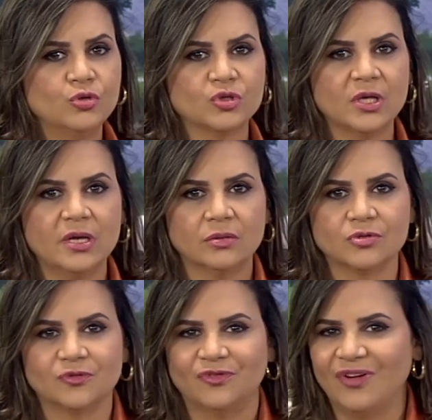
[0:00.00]
os
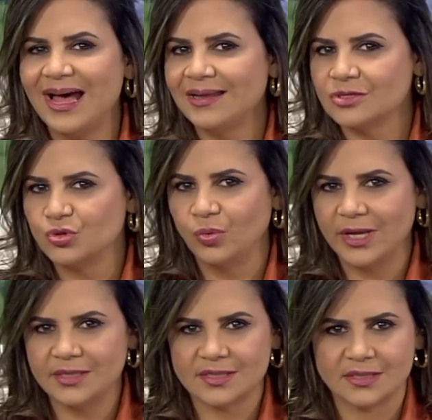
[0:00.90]
anos, várias
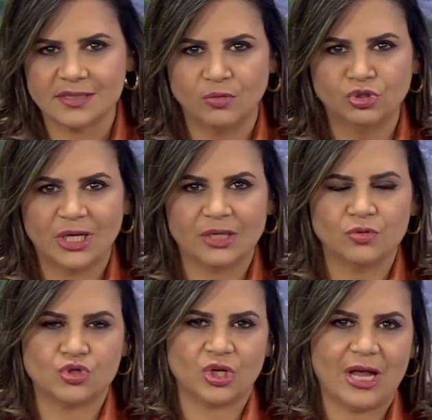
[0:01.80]
doenças são
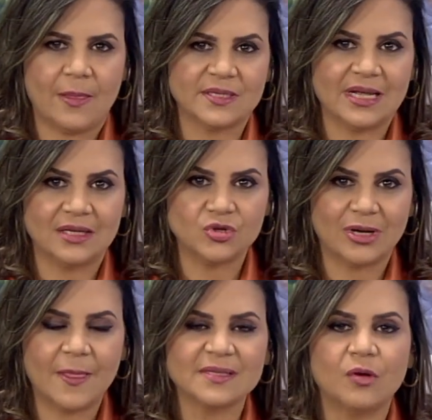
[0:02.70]
diagnosticadas
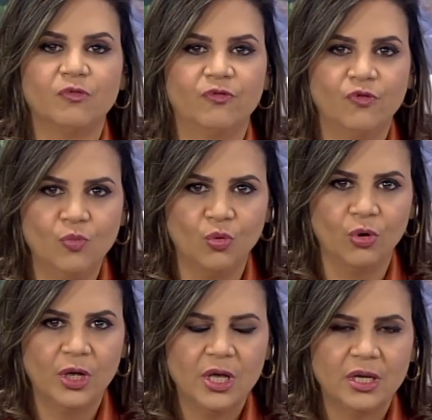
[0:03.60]
relacionadas ao fumo,
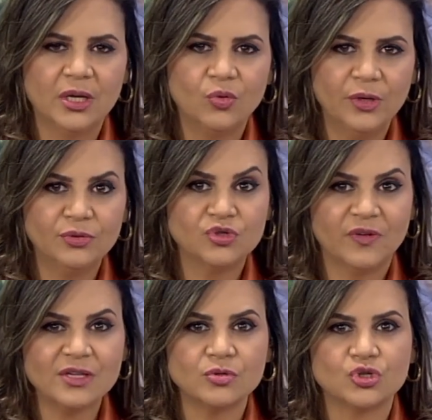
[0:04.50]
incluindo
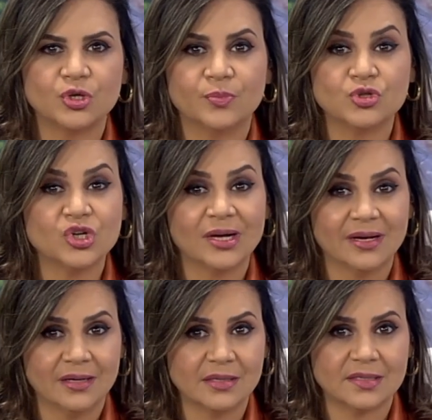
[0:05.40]
diversos tipos de
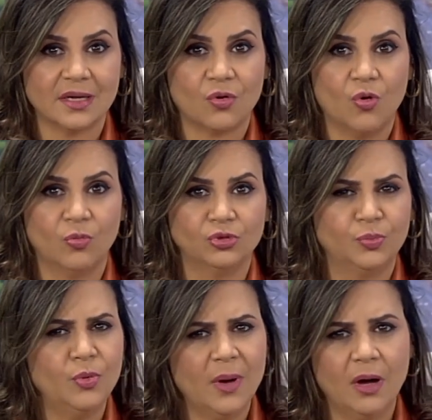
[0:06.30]
câncer, como de
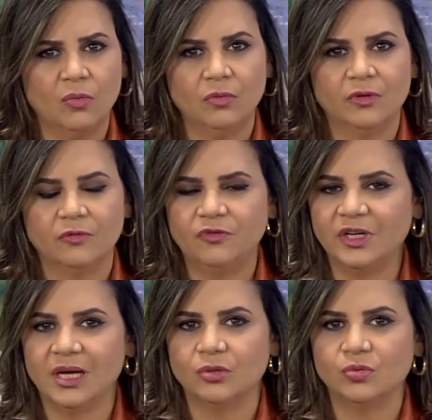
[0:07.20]
pulmão,
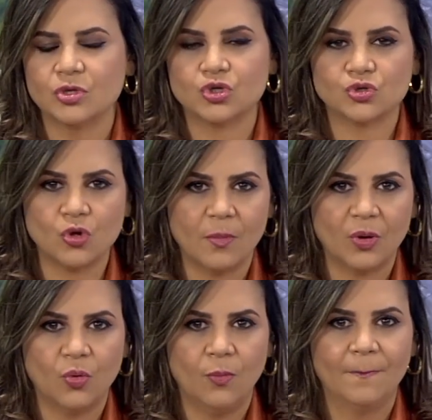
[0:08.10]
fígado,
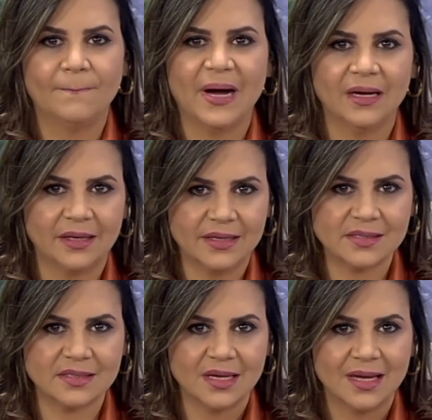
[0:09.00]
estômago,
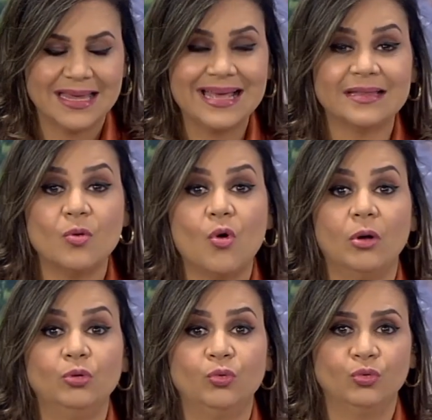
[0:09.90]
pâncreas e até o
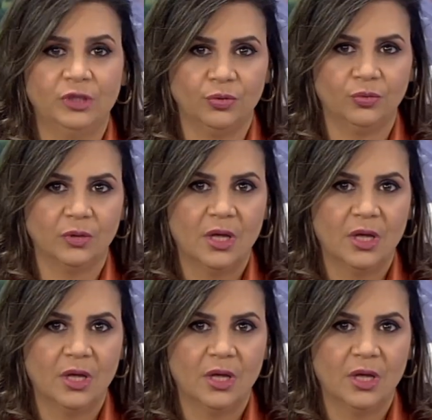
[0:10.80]
colo do útero.